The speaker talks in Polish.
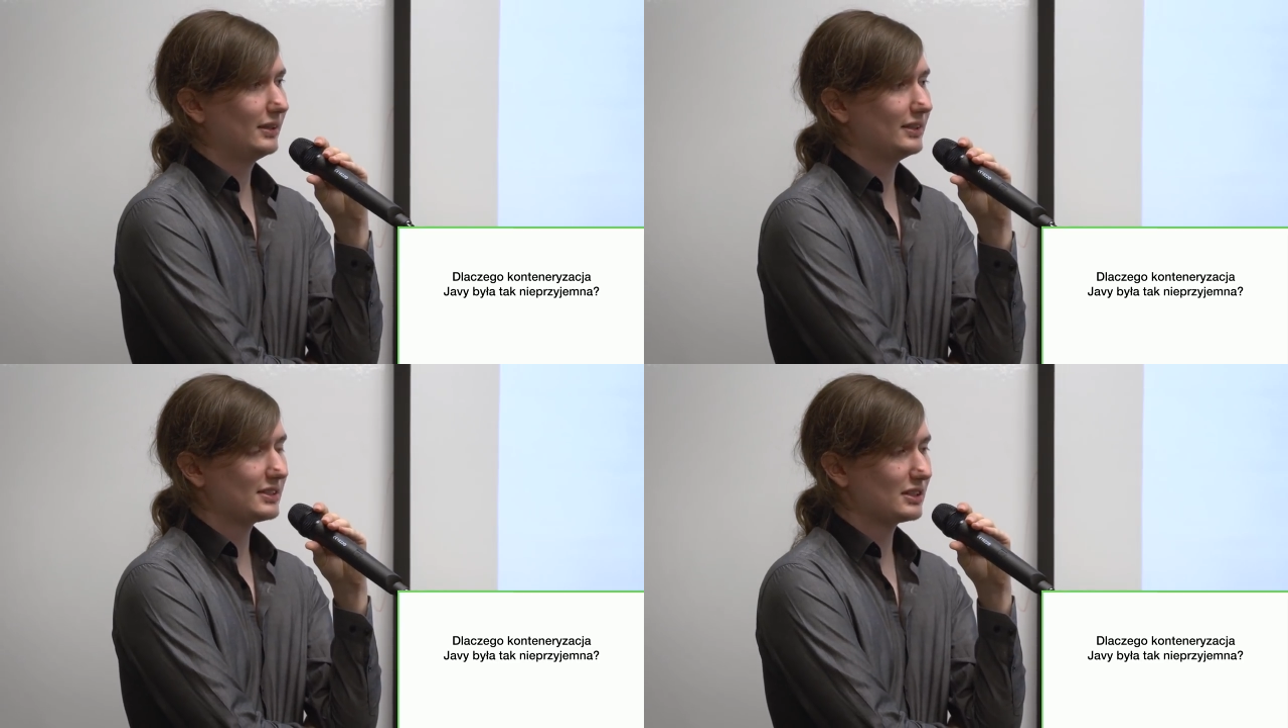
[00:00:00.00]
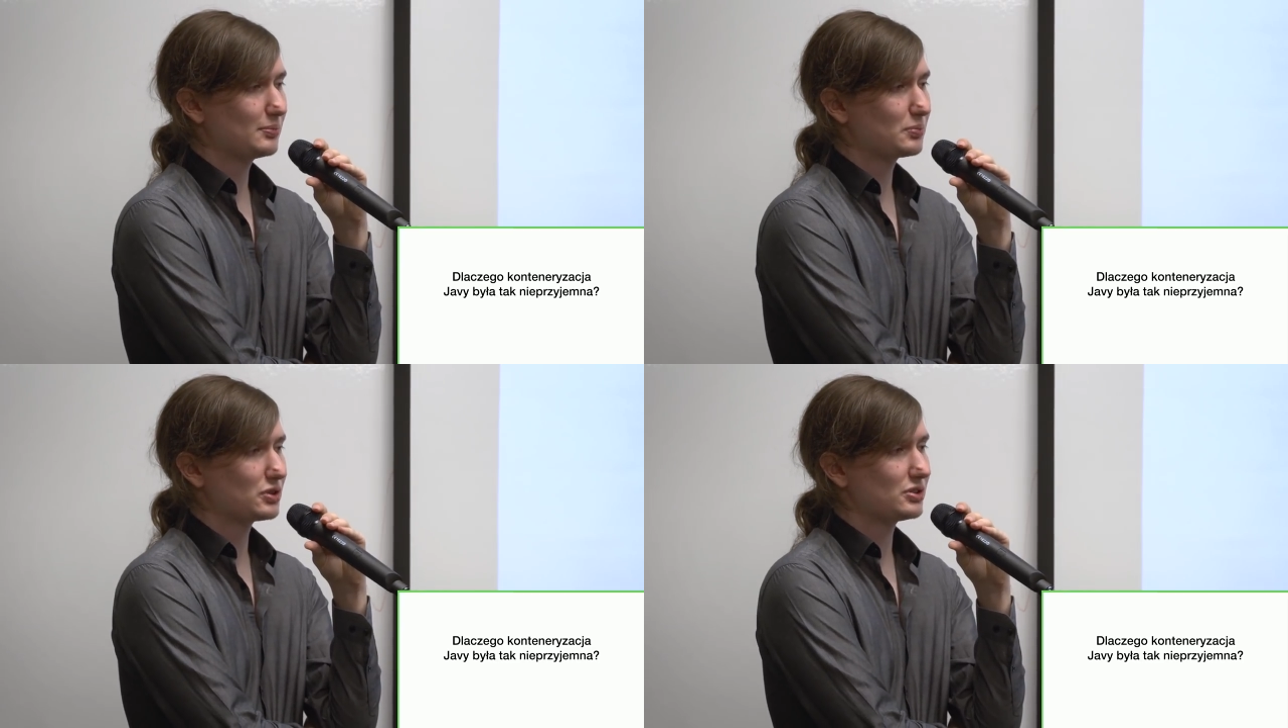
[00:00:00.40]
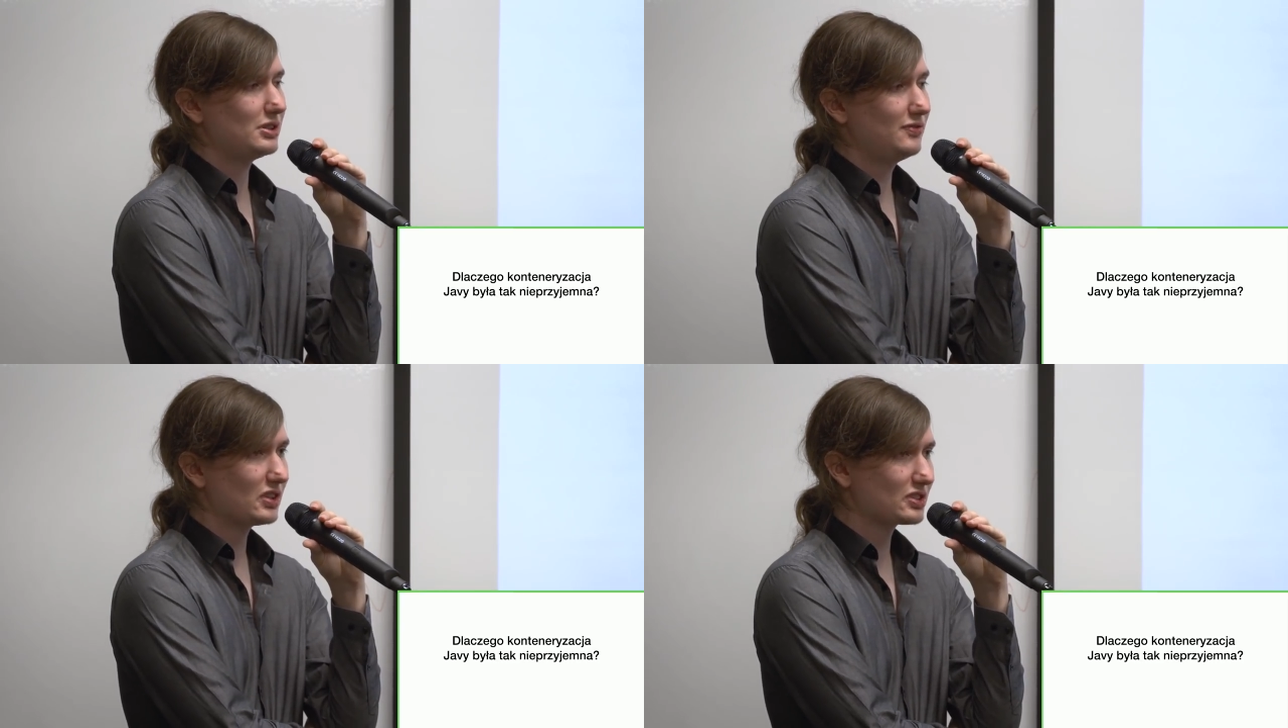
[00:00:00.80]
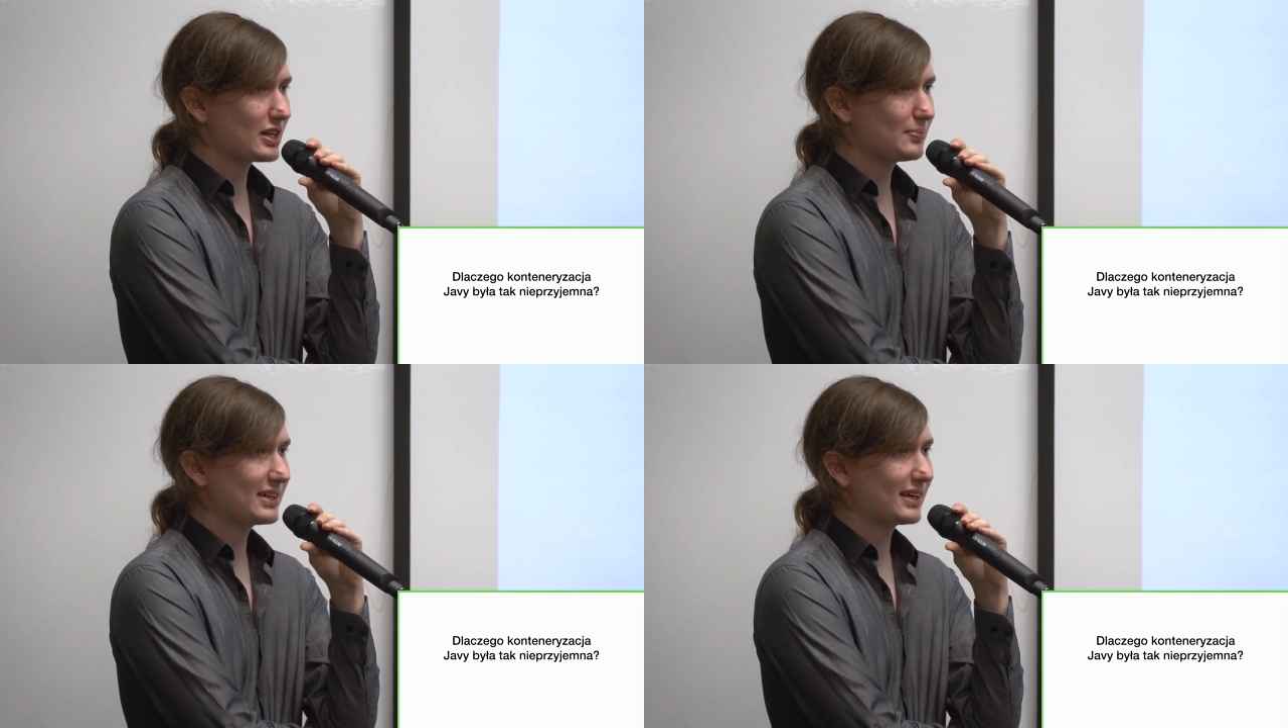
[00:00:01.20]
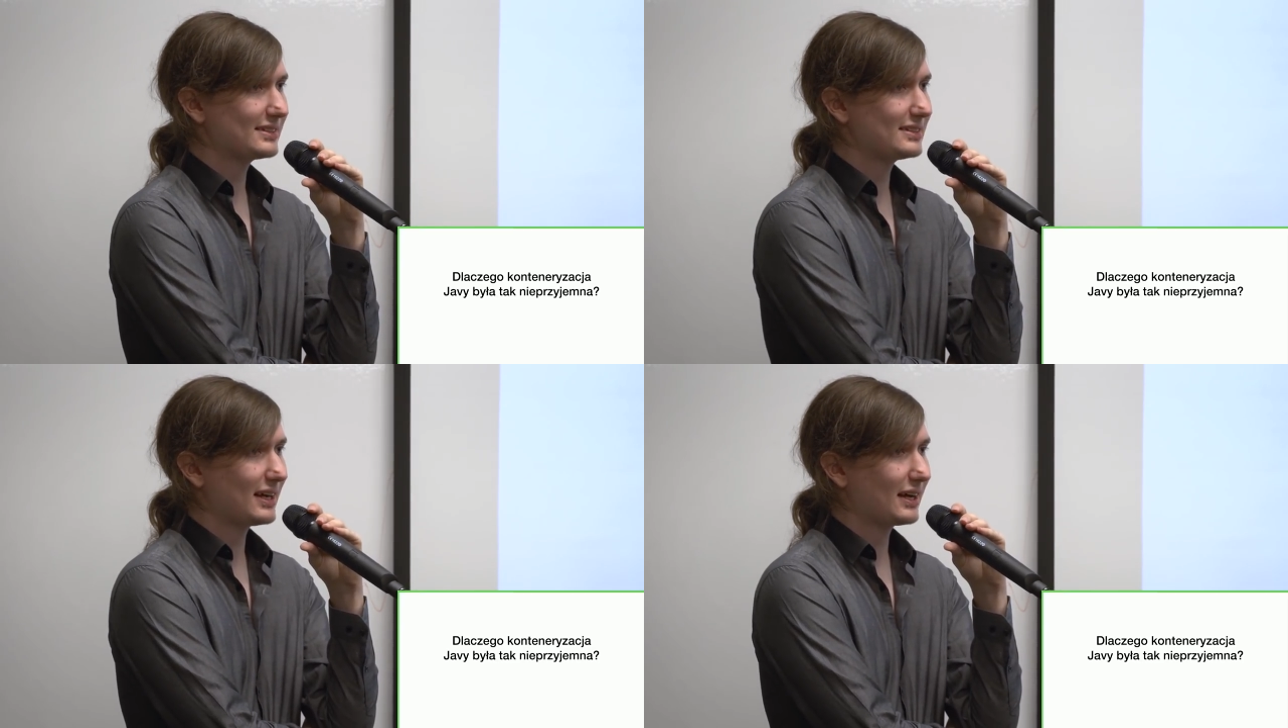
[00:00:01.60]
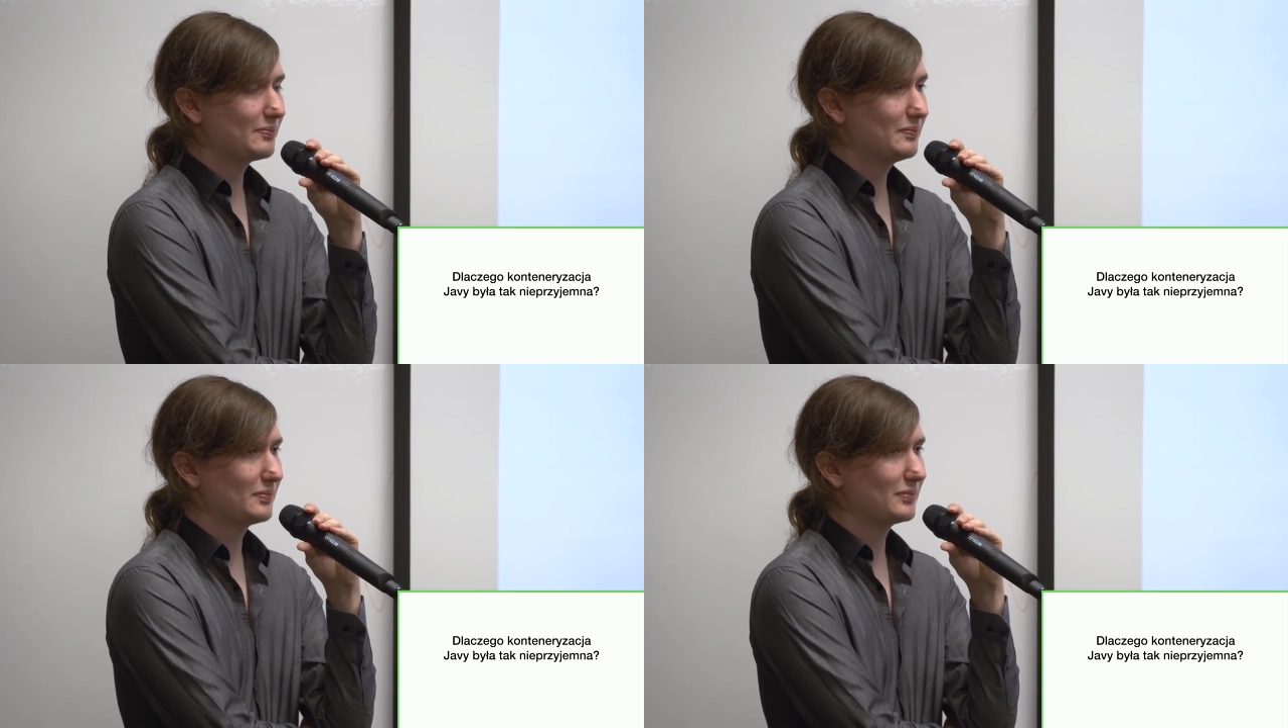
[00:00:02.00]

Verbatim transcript: Niestety przy, im większa aplikacja,